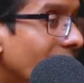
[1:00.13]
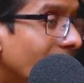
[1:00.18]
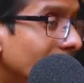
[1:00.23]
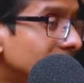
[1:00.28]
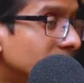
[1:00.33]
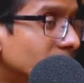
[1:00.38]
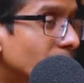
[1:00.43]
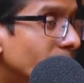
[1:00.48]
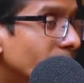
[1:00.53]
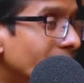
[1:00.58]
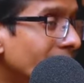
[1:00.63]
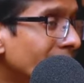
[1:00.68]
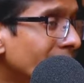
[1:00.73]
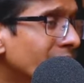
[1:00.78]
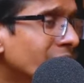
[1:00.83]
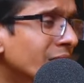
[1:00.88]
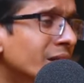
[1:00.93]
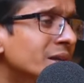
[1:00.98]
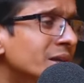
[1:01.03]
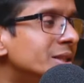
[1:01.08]
যেই লাঞ্চ ব্রেক
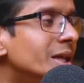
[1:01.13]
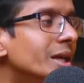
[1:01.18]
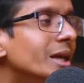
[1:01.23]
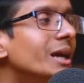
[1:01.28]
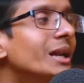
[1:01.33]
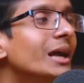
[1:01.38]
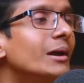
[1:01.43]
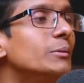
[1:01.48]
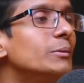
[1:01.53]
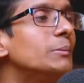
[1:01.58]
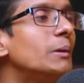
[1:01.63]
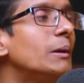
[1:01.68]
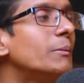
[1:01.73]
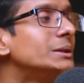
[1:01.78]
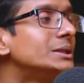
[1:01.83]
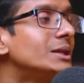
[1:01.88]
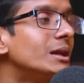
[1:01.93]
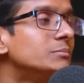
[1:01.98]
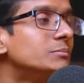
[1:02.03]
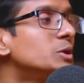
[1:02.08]
সেখানে আমি
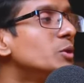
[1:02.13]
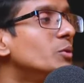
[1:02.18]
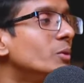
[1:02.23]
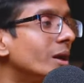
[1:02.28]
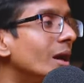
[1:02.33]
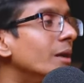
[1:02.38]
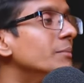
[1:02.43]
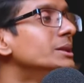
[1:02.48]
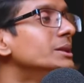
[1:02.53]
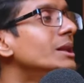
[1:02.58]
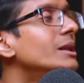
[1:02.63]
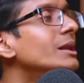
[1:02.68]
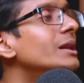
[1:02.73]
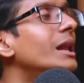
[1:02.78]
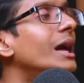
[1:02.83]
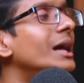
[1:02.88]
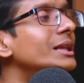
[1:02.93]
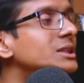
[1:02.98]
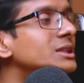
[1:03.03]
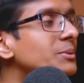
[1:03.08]
ভেবেছিলাম যে ওকে আমি
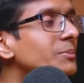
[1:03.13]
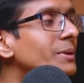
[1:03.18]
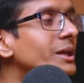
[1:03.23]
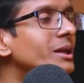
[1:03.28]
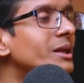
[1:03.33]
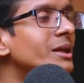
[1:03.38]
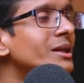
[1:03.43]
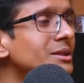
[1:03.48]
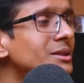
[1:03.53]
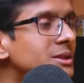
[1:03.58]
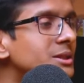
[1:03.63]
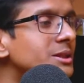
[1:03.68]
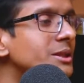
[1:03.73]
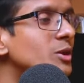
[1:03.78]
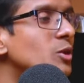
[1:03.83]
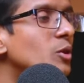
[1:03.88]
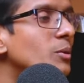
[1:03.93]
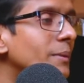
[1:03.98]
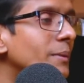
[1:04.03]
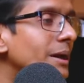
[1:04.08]
তাহলে লাঞ্চ ব্রেকে
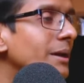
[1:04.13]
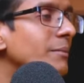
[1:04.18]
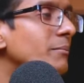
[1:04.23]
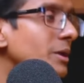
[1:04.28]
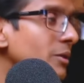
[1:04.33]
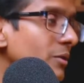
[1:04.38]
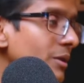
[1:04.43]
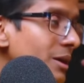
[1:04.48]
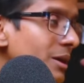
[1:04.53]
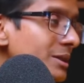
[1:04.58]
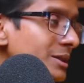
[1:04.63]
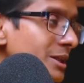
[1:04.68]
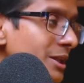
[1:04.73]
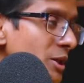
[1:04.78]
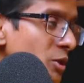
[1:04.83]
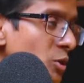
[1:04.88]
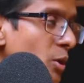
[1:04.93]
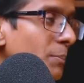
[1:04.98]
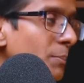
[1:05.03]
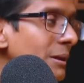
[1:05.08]
সিও বা এমডি ওইখানে
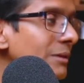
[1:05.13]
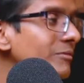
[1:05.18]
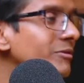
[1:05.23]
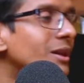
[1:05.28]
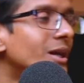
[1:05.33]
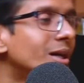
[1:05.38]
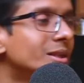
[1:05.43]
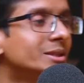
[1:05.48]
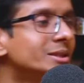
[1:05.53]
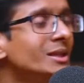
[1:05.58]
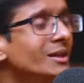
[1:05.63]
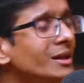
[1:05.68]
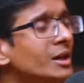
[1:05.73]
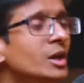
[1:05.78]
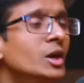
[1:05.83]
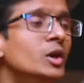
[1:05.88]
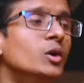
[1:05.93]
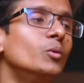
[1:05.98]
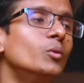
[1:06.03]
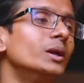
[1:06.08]
যিনি টপ লেভেলে আছেন
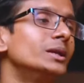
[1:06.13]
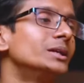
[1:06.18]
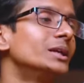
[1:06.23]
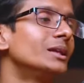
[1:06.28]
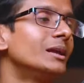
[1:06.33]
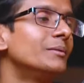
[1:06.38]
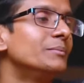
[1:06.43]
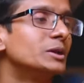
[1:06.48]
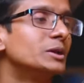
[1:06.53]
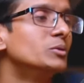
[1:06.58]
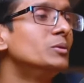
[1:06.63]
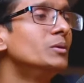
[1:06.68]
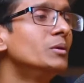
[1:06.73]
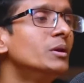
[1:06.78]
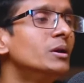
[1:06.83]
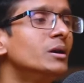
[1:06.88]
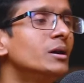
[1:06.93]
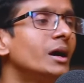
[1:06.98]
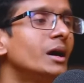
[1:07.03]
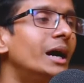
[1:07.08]
ওনার সাথে আমি একটু
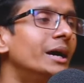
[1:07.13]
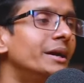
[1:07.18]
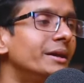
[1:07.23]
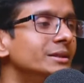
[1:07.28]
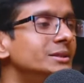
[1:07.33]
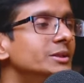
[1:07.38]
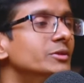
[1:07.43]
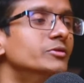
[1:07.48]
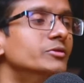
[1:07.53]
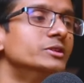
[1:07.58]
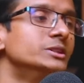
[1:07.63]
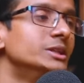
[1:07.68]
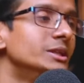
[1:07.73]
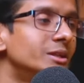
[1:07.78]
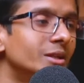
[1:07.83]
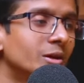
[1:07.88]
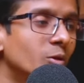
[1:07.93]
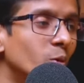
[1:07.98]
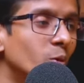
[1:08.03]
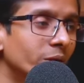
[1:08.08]
কার্টিসি
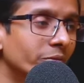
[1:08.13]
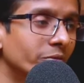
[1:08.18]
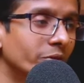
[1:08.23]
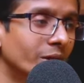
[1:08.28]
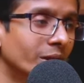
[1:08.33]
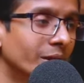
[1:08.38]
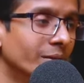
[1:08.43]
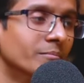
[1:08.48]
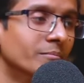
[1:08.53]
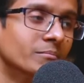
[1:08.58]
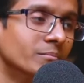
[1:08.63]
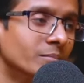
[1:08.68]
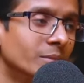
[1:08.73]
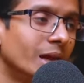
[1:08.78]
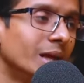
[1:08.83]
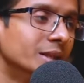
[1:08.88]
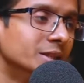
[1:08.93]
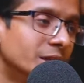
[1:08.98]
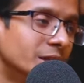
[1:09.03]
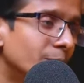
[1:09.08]
ভিজিটটা করে ফেলি
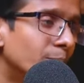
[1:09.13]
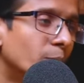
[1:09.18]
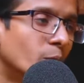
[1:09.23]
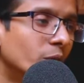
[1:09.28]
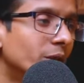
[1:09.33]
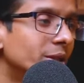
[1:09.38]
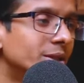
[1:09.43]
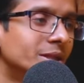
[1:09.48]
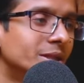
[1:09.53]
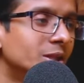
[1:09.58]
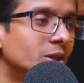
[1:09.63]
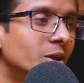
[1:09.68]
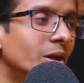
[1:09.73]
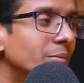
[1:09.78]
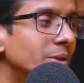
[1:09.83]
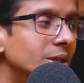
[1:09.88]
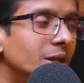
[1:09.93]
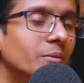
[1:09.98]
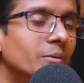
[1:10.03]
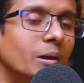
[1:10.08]
লাঞ্চের পরের
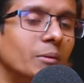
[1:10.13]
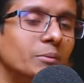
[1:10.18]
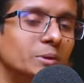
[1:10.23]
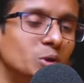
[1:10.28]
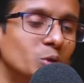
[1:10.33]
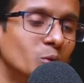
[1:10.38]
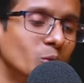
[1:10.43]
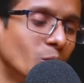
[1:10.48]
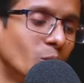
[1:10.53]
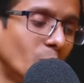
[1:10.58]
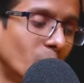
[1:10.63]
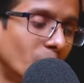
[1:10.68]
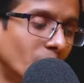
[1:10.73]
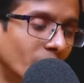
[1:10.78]
সেশন আমি সেইভাবে শুরু